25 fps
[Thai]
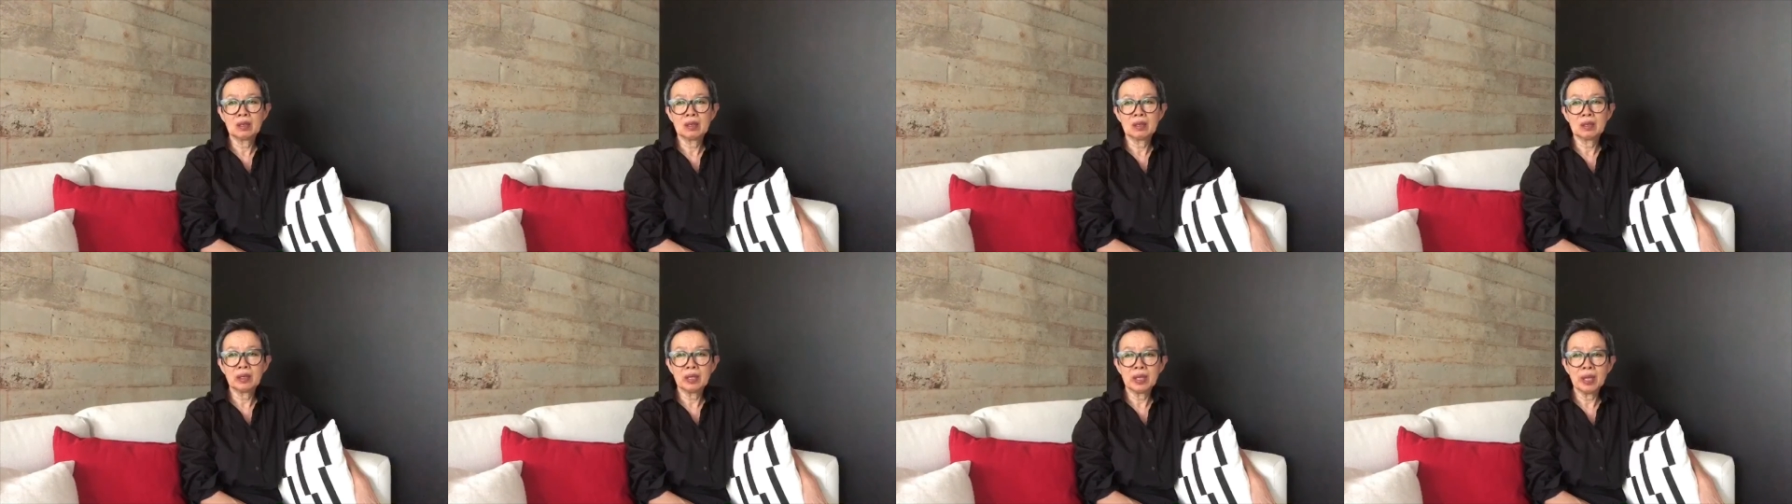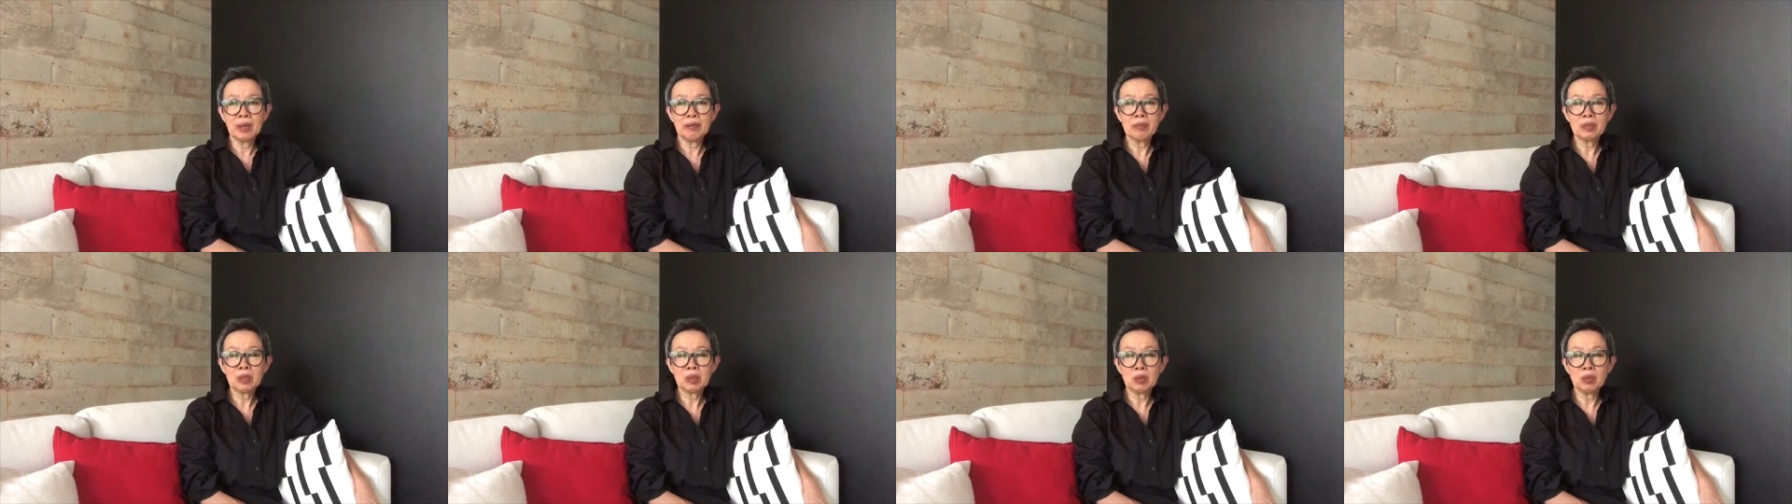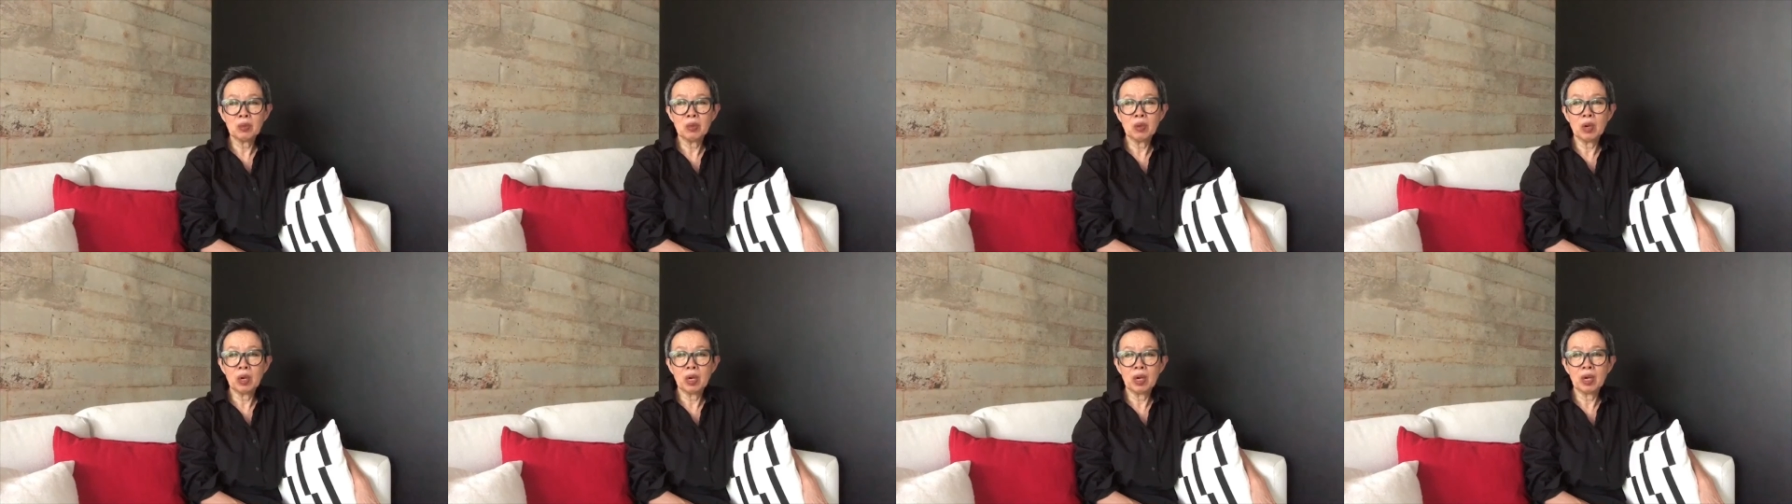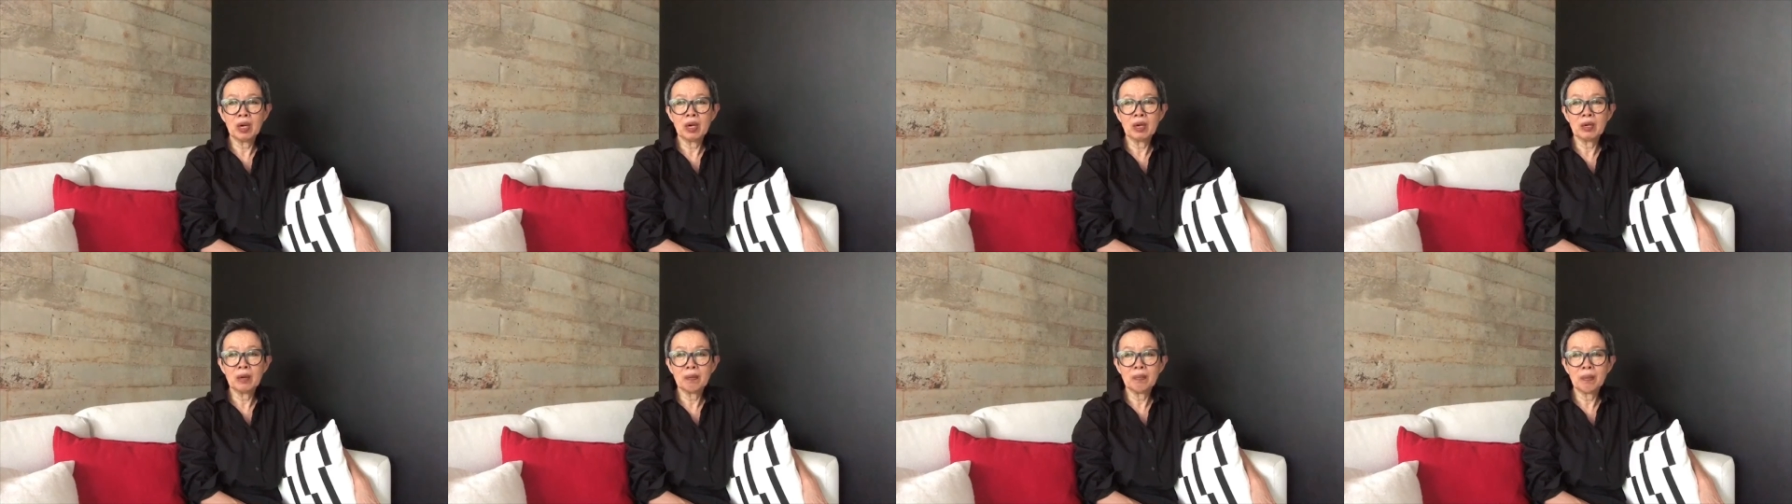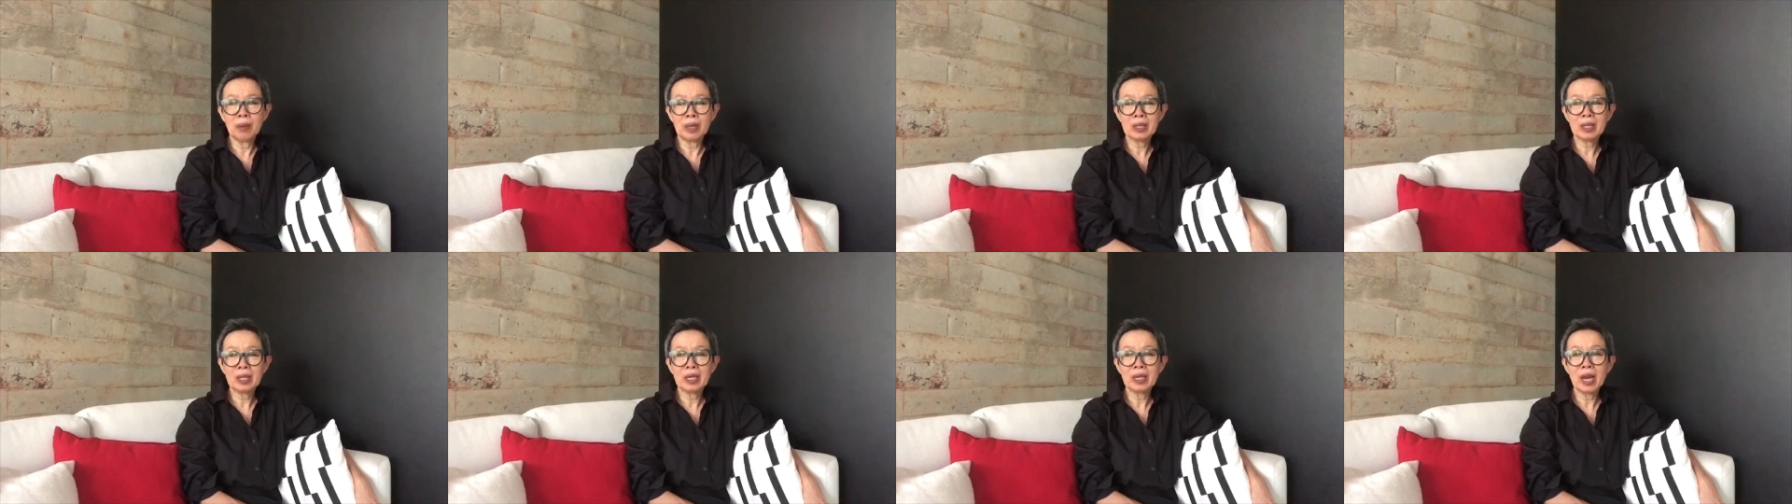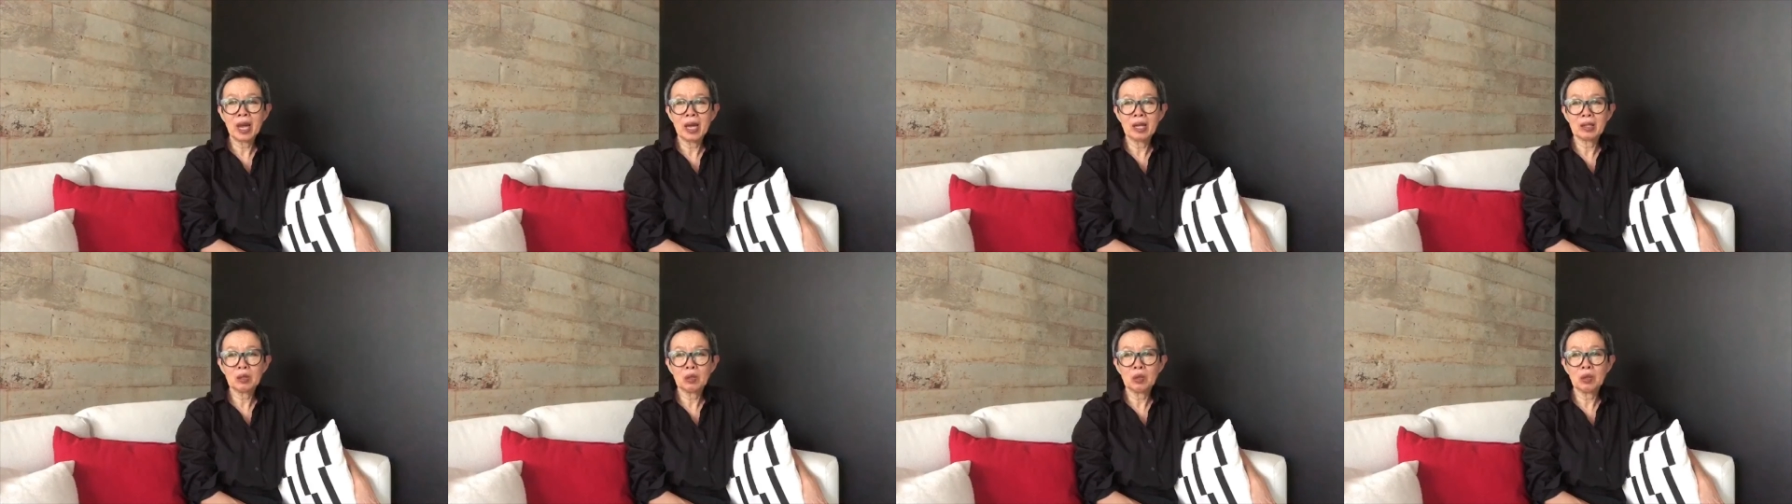เตรียมตัวพัฒ
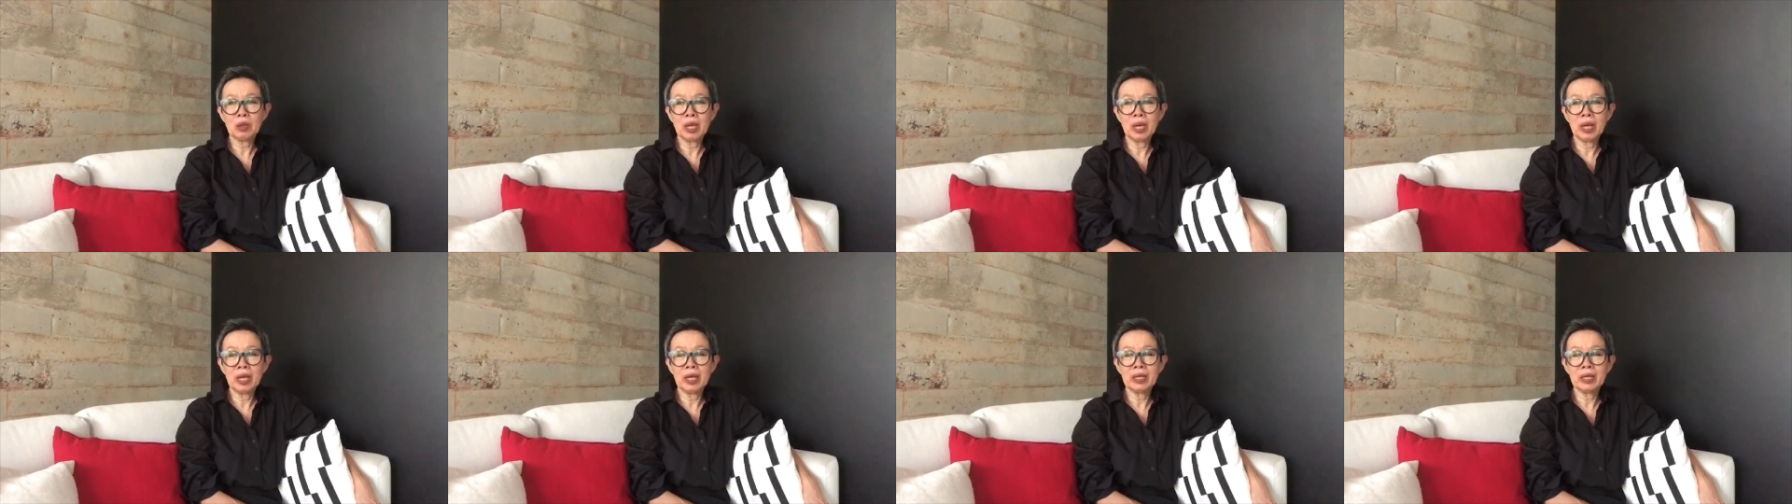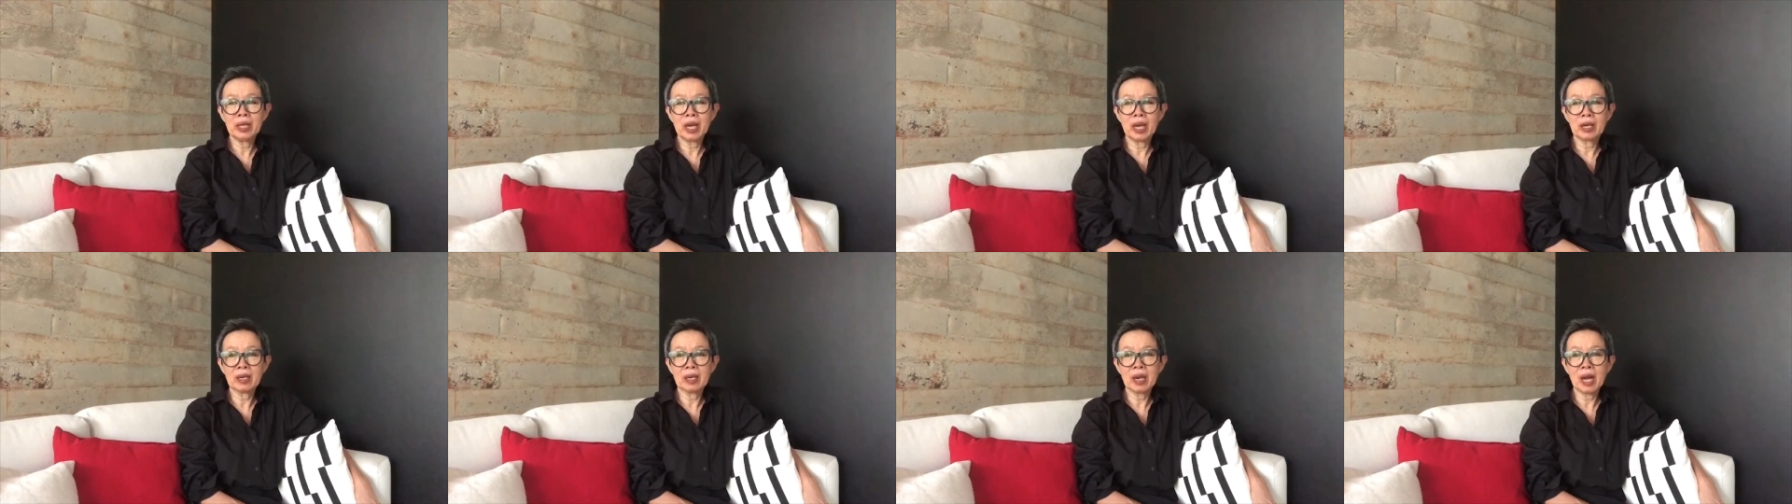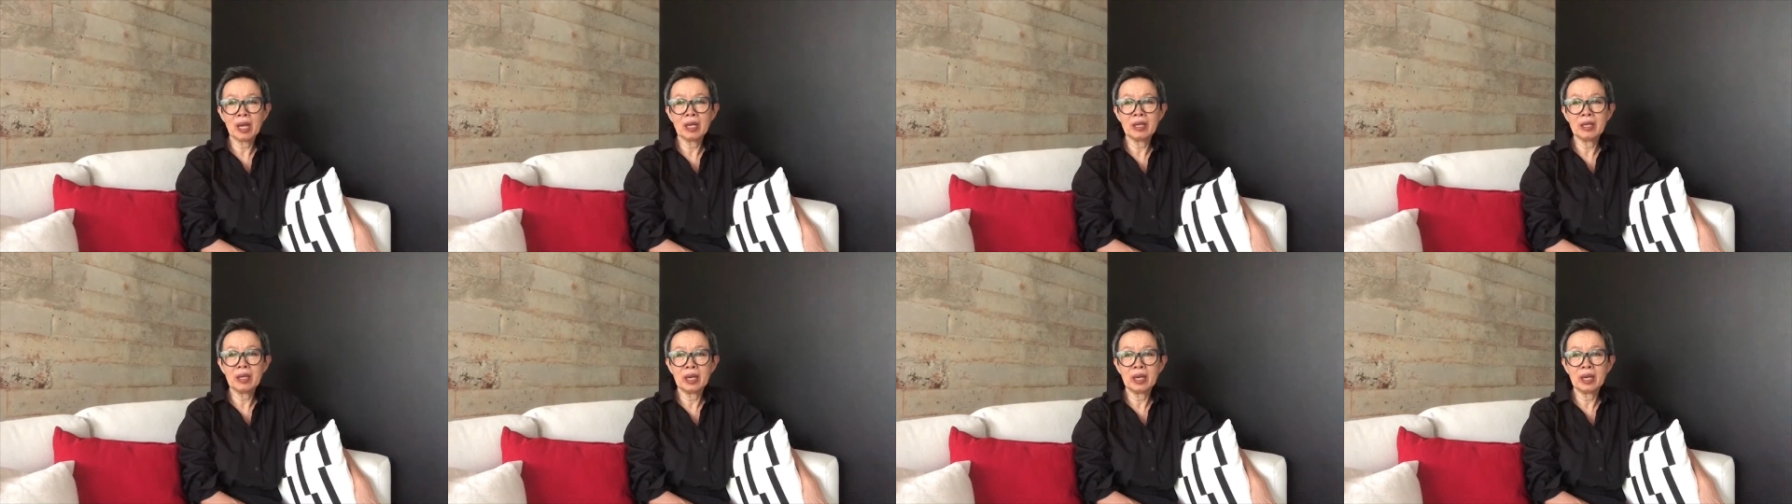นาตนเองอย่างไร